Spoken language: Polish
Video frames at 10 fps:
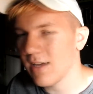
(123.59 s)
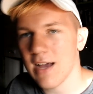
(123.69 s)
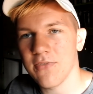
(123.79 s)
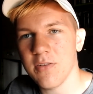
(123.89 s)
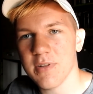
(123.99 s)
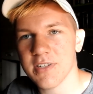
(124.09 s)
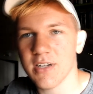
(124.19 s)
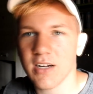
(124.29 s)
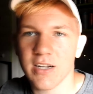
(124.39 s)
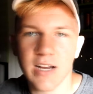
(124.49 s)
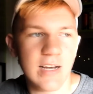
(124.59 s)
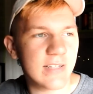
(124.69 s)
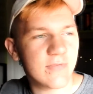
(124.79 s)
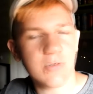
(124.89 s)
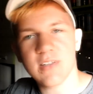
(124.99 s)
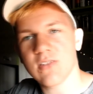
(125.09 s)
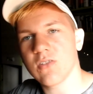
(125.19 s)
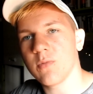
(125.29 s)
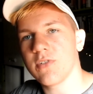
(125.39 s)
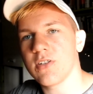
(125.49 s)
Tak, film jeszcze na kanale, z 20
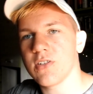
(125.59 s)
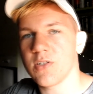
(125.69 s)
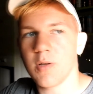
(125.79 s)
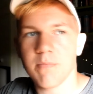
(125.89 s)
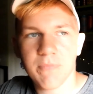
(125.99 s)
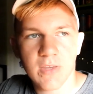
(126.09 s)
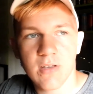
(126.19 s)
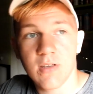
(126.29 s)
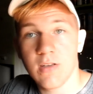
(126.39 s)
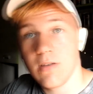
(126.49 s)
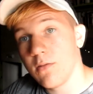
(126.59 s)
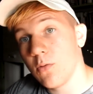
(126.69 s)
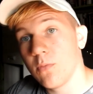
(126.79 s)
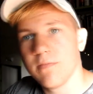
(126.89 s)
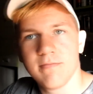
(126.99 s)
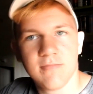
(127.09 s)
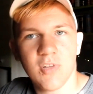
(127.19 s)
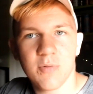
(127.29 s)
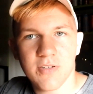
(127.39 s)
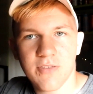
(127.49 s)
subów się cieszyłem.
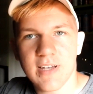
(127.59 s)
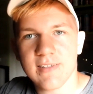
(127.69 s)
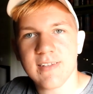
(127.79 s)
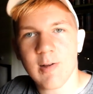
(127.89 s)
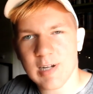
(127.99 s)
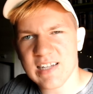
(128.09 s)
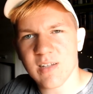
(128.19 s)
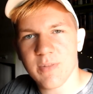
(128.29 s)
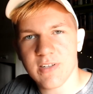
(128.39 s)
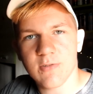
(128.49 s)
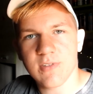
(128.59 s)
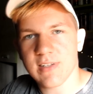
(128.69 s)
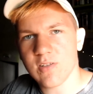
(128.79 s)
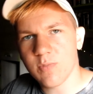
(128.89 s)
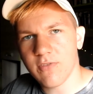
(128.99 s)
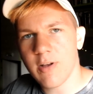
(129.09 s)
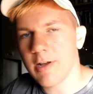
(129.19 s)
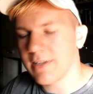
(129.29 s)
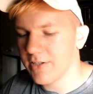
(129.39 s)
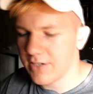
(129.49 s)
Dobrze fez, cała klasa mnie już
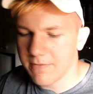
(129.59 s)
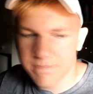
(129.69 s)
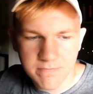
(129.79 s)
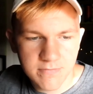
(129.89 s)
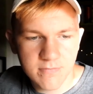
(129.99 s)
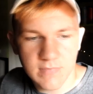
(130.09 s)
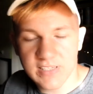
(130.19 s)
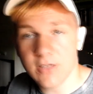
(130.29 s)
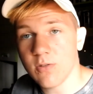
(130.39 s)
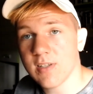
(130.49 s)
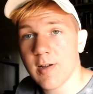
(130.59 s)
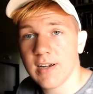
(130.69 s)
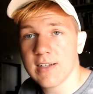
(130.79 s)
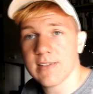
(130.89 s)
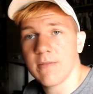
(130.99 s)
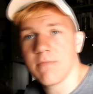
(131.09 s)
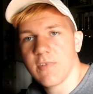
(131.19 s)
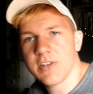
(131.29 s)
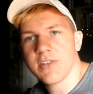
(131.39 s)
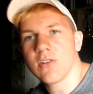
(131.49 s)
zasubowała, także bez kity cała klasa,
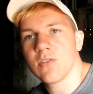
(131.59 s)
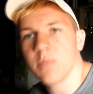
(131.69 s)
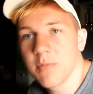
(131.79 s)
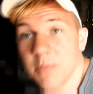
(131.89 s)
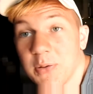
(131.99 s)
20 osób.